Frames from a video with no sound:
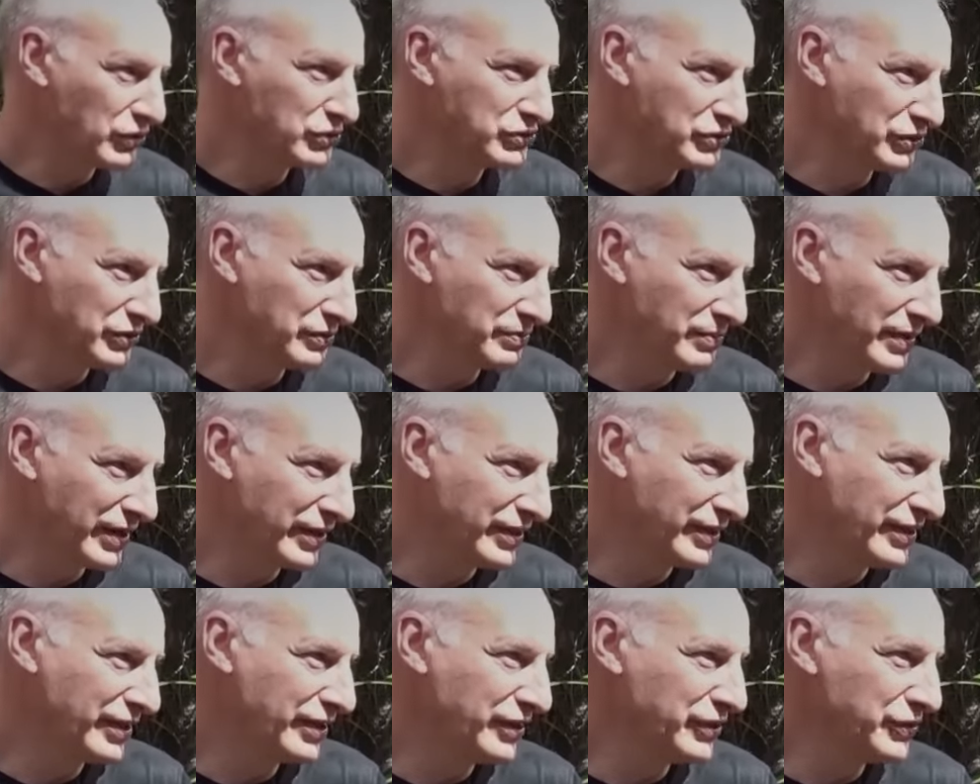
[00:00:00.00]
No, son
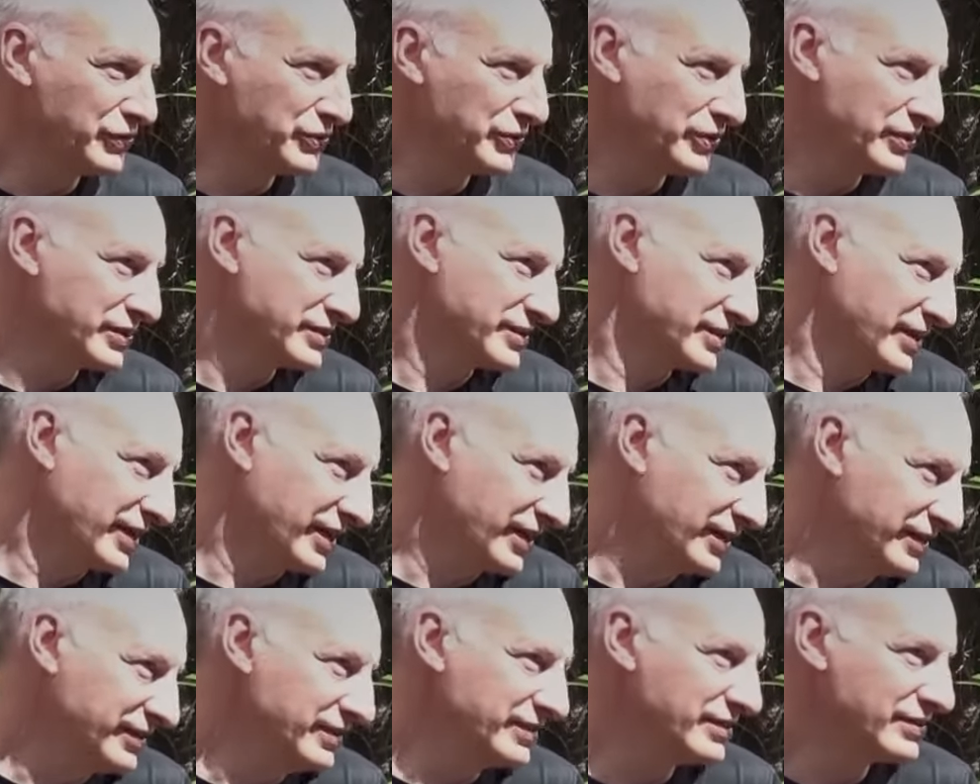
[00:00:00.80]
Made in
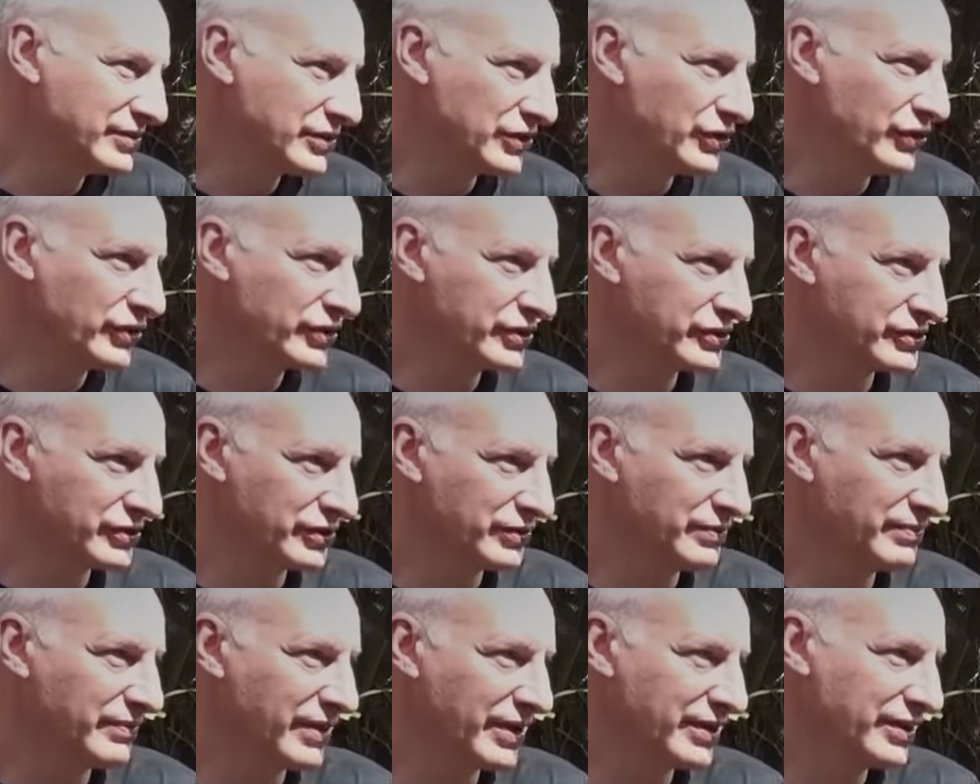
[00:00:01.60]
USA, sino que
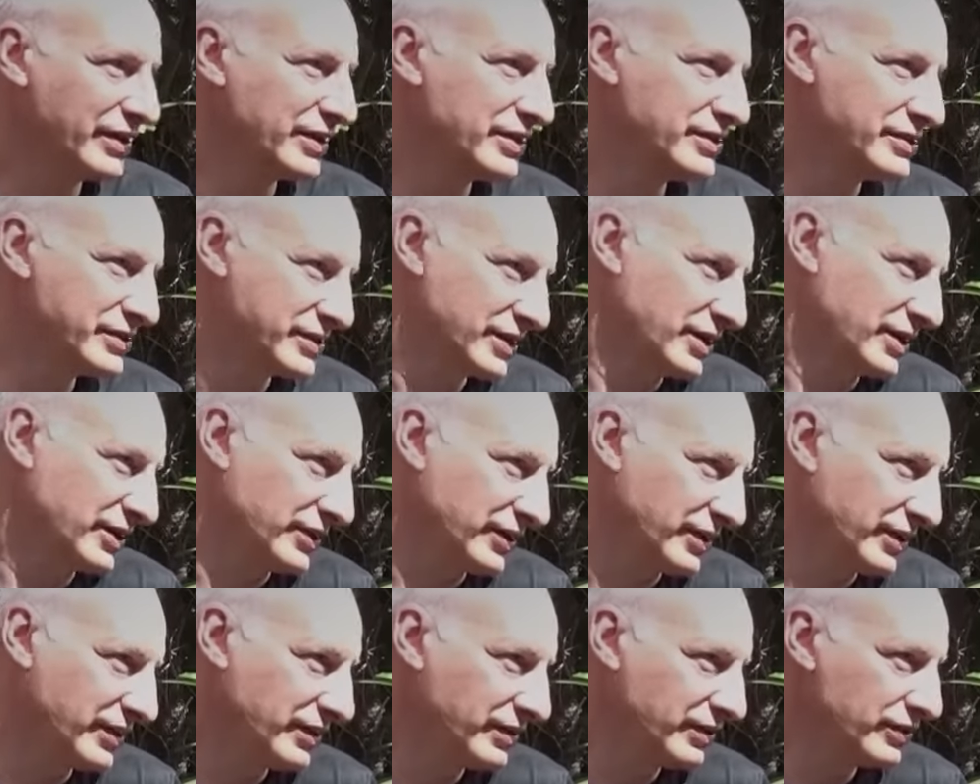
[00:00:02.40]
son Made in
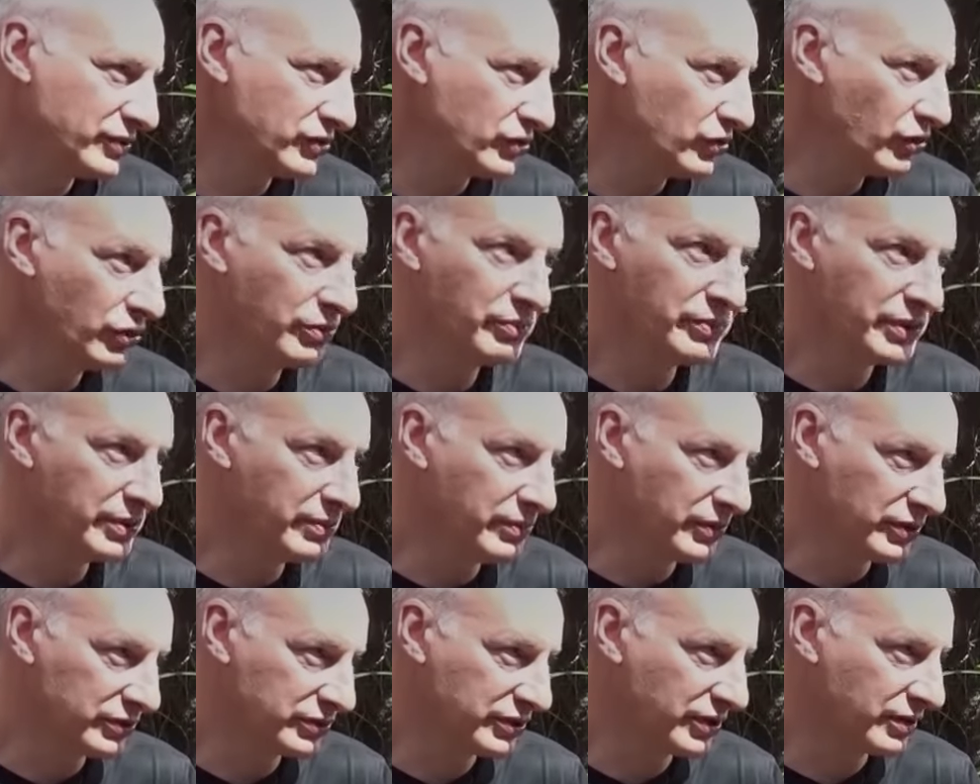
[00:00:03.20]
China. Son los
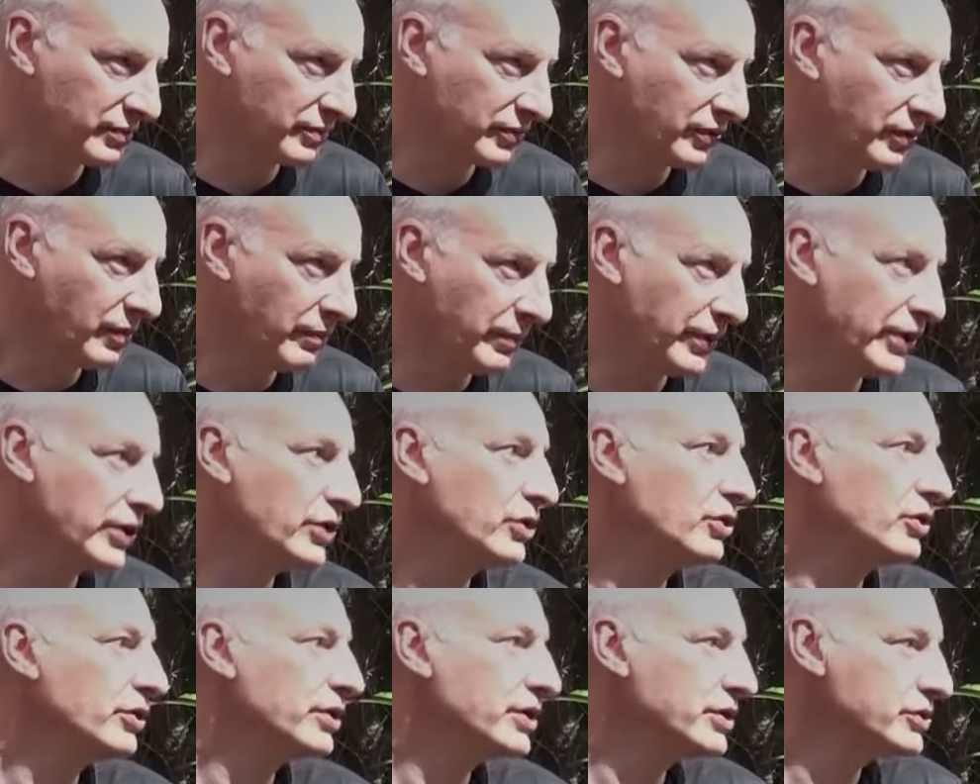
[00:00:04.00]
mismos termos,
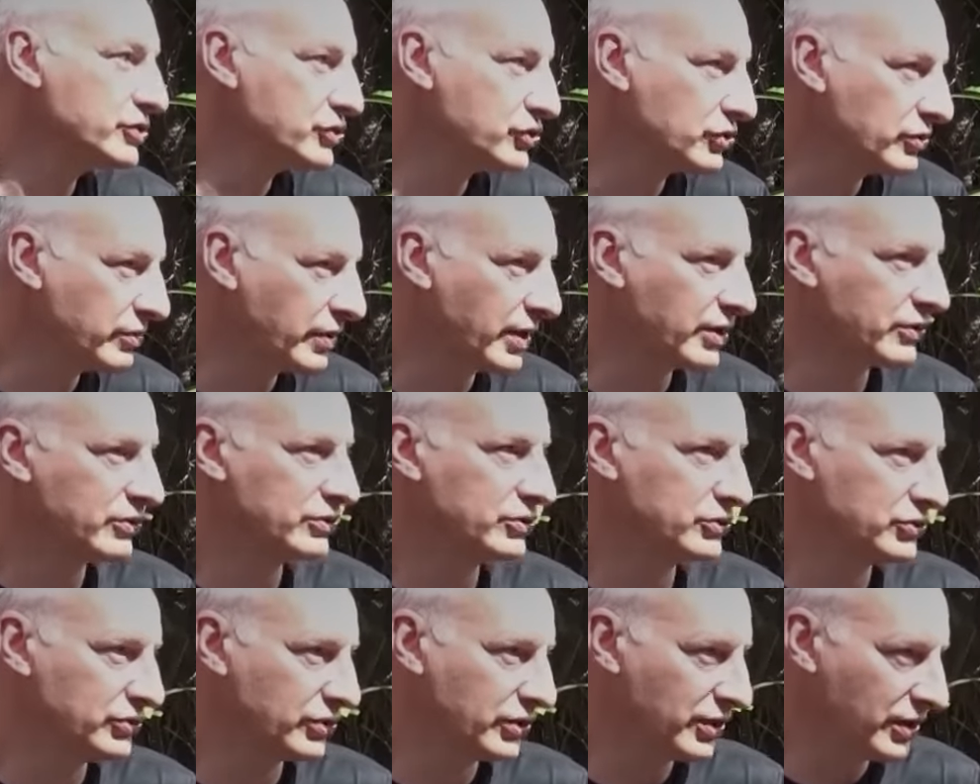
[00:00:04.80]
pero hechos
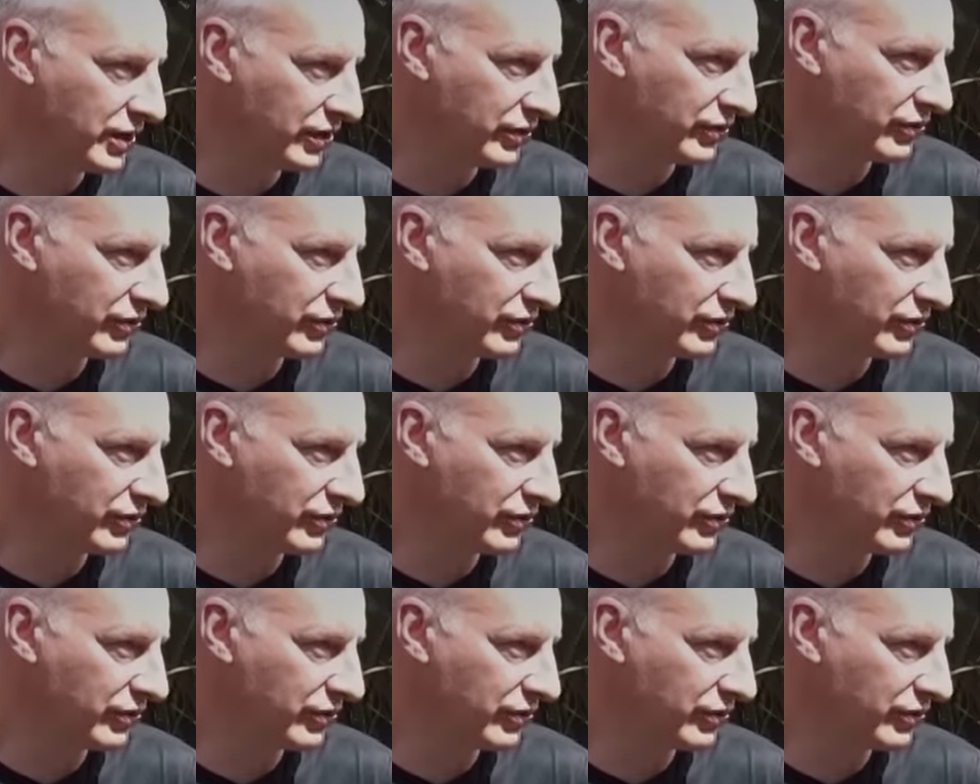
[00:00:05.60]
bajo toda